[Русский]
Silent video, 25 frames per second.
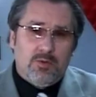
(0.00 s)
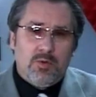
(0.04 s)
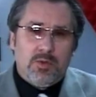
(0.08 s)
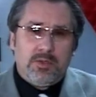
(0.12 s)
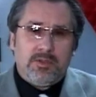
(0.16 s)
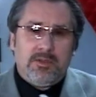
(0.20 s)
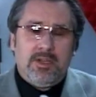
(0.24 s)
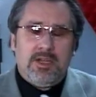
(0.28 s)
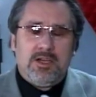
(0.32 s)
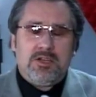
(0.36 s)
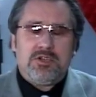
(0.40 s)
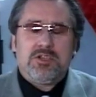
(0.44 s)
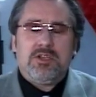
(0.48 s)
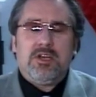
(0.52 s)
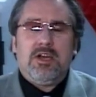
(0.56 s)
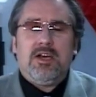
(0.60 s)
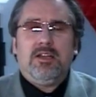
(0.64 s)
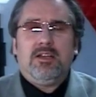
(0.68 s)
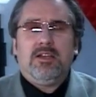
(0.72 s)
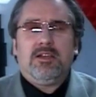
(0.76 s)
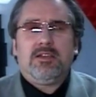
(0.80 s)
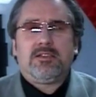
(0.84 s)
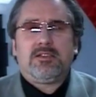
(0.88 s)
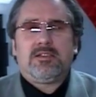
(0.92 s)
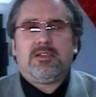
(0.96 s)
от
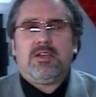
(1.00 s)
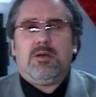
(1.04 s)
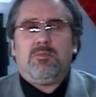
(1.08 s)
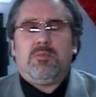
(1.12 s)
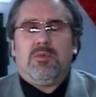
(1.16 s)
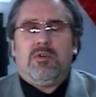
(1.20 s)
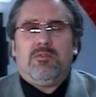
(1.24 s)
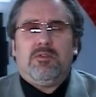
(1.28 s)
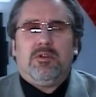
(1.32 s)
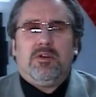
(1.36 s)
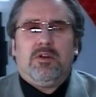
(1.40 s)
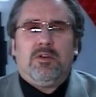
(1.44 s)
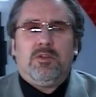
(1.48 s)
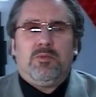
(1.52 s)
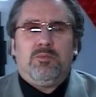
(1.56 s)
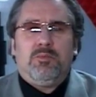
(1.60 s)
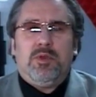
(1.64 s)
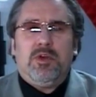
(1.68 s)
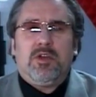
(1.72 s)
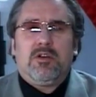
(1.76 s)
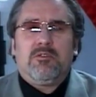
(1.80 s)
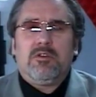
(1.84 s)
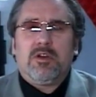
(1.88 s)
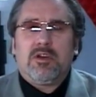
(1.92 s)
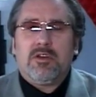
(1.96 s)
начала самого, от
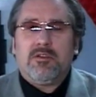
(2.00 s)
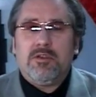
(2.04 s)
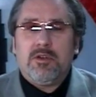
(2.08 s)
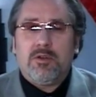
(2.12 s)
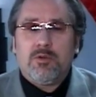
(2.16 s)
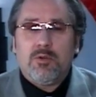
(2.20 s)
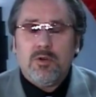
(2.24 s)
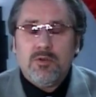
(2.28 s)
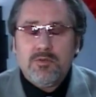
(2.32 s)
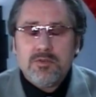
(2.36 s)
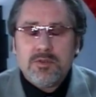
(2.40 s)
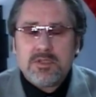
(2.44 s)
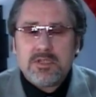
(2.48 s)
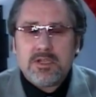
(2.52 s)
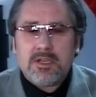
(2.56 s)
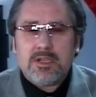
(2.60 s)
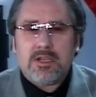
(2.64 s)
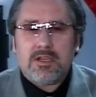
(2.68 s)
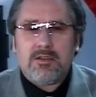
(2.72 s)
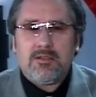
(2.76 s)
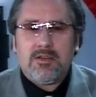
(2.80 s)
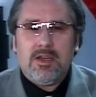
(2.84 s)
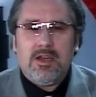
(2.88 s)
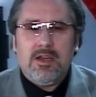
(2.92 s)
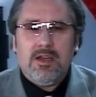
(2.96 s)
первых веков
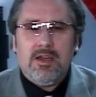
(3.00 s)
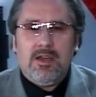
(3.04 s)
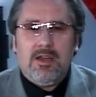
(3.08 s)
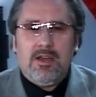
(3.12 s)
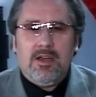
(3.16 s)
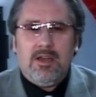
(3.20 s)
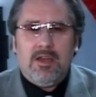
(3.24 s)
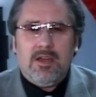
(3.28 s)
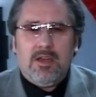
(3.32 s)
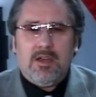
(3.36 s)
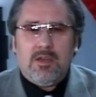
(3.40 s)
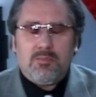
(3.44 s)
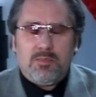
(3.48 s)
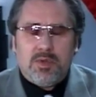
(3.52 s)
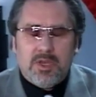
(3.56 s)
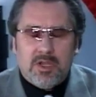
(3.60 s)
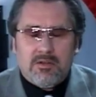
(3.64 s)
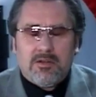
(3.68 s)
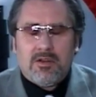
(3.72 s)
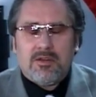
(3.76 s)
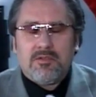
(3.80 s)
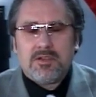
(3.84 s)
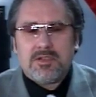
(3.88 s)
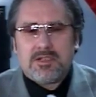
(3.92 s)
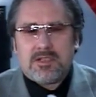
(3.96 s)
церкви,
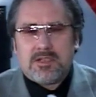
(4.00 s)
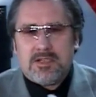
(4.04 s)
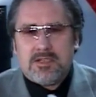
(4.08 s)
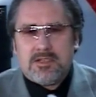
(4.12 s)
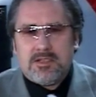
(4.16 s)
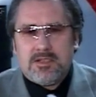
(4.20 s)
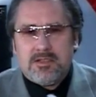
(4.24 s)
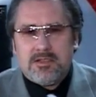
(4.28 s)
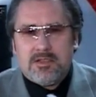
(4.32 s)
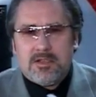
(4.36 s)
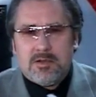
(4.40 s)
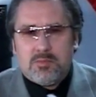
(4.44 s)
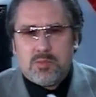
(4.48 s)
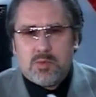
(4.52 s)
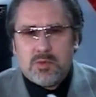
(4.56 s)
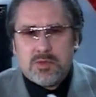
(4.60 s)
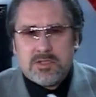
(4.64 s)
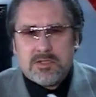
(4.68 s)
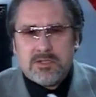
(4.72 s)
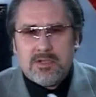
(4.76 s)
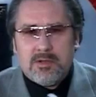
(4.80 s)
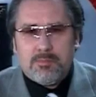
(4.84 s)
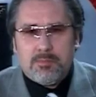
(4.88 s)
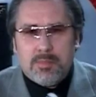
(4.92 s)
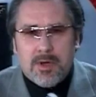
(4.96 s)
первое воскресенье
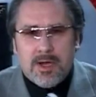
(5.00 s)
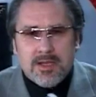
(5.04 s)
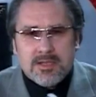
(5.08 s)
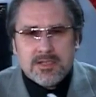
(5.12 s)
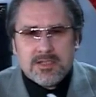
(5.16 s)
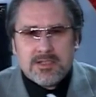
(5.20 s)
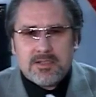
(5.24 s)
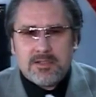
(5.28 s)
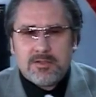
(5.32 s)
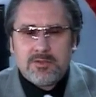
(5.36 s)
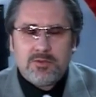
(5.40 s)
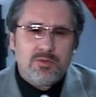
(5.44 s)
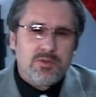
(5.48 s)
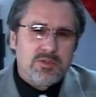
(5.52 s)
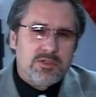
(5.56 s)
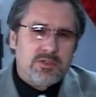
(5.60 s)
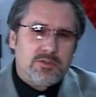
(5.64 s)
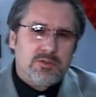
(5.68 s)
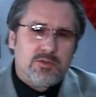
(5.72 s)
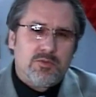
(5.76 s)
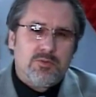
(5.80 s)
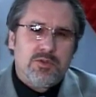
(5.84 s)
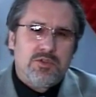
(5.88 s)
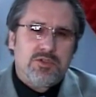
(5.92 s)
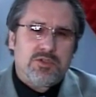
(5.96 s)
после Пасхи
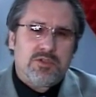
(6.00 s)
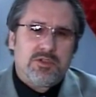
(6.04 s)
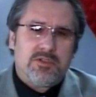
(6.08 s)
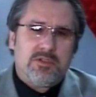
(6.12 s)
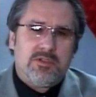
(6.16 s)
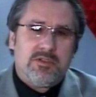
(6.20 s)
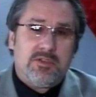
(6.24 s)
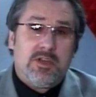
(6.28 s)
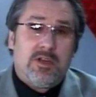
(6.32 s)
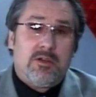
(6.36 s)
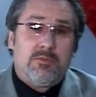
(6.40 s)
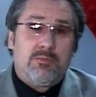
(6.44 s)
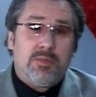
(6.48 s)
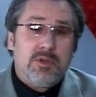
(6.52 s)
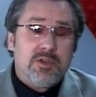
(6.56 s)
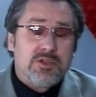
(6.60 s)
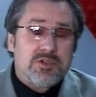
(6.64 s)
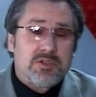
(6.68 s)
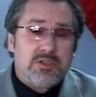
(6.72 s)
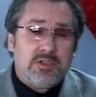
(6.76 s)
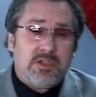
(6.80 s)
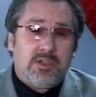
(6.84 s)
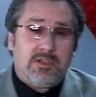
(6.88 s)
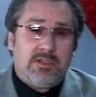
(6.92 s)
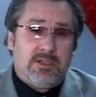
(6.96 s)
носит очень
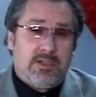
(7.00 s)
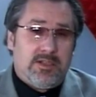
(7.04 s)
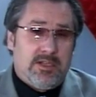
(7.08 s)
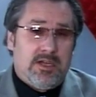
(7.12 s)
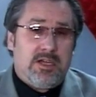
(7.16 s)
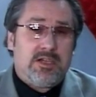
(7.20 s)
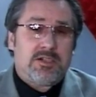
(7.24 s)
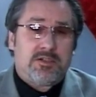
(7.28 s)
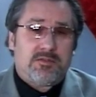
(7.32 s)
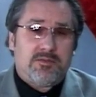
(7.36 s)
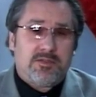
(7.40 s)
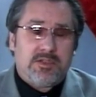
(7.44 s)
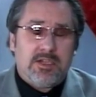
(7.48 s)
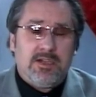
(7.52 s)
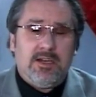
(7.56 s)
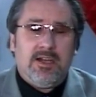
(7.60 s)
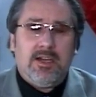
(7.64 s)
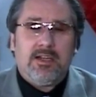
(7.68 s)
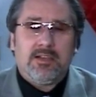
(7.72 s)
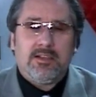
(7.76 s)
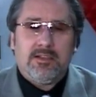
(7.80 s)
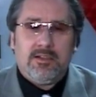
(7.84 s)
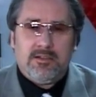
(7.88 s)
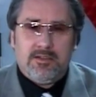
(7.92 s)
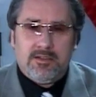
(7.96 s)
необычное, на наш
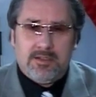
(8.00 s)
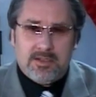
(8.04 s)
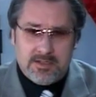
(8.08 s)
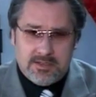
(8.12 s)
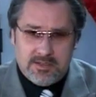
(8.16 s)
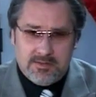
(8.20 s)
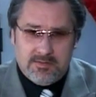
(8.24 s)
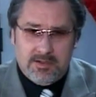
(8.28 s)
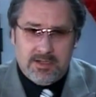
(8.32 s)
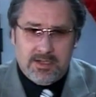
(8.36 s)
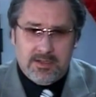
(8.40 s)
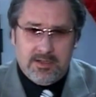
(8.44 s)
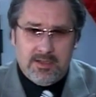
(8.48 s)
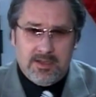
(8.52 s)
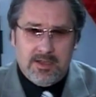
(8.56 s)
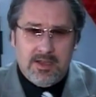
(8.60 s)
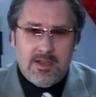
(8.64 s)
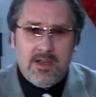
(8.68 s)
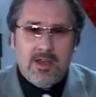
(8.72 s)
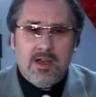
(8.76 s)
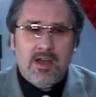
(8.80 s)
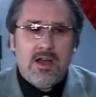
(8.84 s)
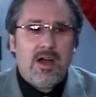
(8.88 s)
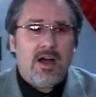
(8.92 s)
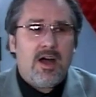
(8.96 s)
взгляд, название –
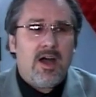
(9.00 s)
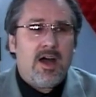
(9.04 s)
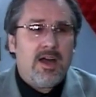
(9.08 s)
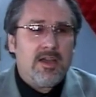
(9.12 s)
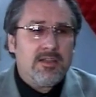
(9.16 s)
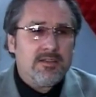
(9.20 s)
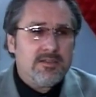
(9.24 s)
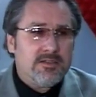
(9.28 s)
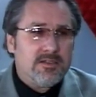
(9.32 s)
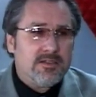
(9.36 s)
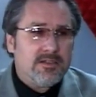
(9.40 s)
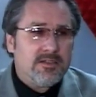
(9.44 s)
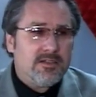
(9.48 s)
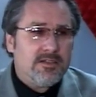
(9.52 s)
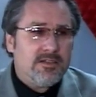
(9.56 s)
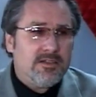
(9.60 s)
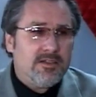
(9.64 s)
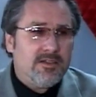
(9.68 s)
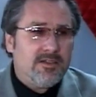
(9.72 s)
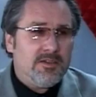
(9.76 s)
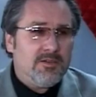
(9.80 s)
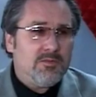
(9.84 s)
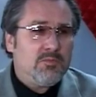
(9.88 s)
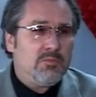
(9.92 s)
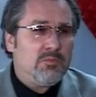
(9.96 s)

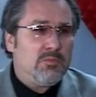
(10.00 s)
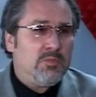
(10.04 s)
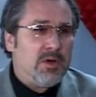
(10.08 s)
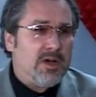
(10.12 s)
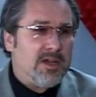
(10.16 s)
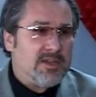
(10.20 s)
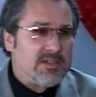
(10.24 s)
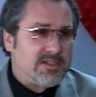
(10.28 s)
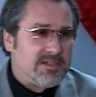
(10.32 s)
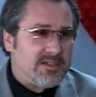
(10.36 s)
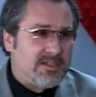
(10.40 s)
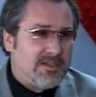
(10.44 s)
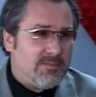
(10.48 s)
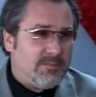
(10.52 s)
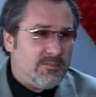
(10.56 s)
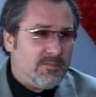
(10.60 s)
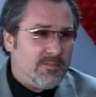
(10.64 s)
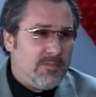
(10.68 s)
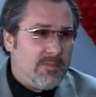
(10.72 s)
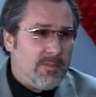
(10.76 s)
антипасха.